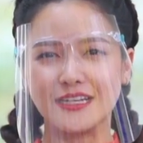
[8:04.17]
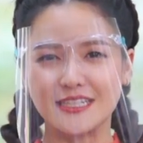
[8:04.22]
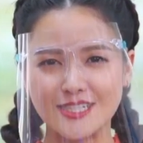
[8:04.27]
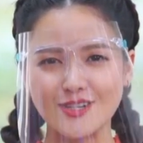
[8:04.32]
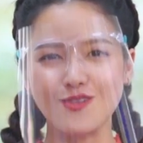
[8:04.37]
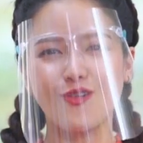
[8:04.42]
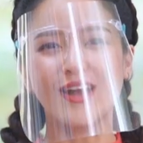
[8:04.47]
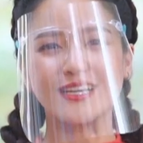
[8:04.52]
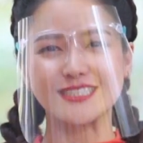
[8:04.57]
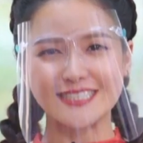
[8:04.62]
ถื
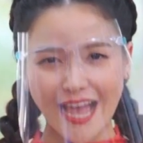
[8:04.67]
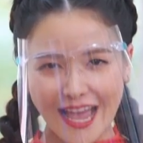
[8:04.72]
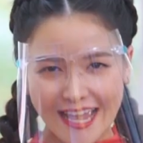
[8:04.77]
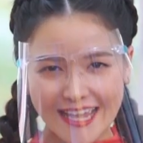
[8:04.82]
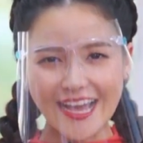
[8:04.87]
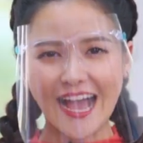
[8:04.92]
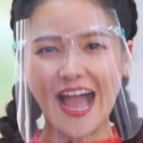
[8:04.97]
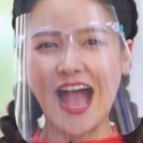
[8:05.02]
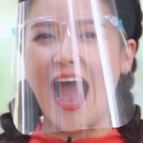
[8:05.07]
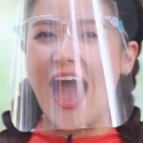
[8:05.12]
อว่าใช่
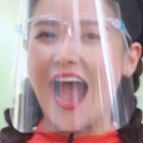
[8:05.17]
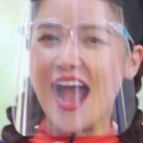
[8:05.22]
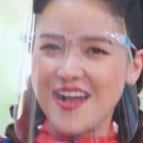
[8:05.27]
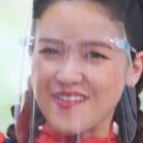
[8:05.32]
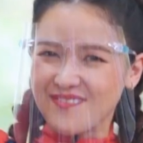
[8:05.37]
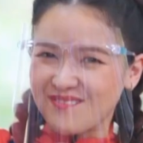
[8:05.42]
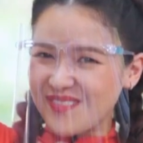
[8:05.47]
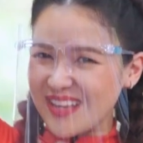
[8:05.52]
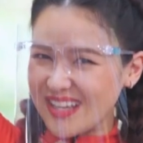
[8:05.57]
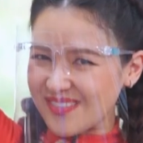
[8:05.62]
ค่ะ
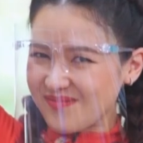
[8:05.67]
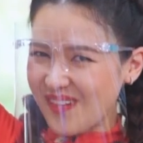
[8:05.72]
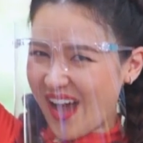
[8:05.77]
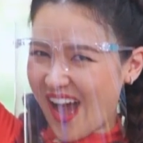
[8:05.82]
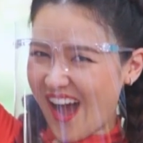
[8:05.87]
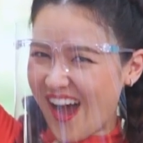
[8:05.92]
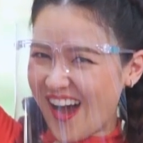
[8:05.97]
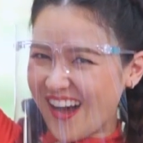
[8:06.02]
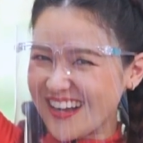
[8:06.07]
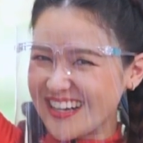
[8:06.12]
ปิ๊งป
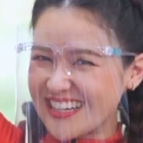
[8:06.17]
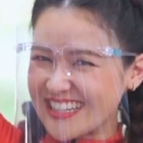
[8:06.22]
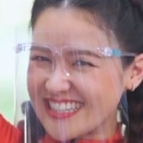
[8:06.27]
อง